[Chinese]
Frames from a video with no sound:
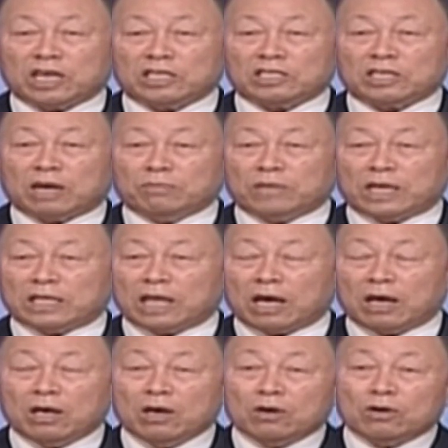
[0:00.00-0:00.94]
他们里
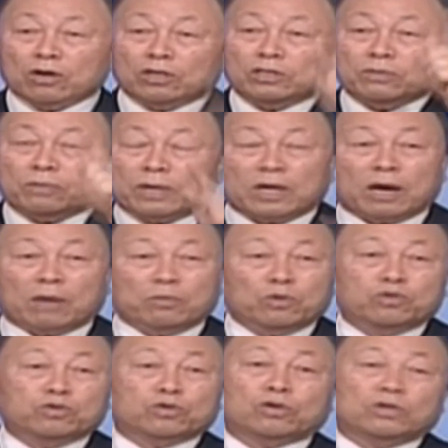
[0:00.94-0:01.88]
边有喊不出阿
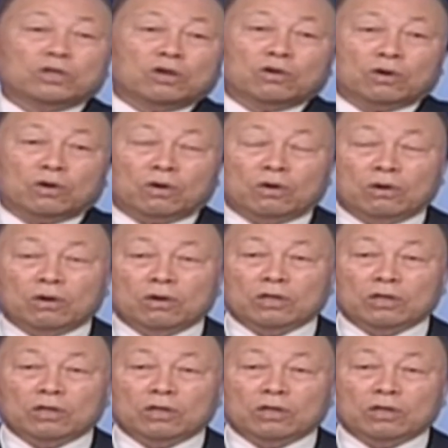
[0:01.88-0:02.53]
门的魔鬼，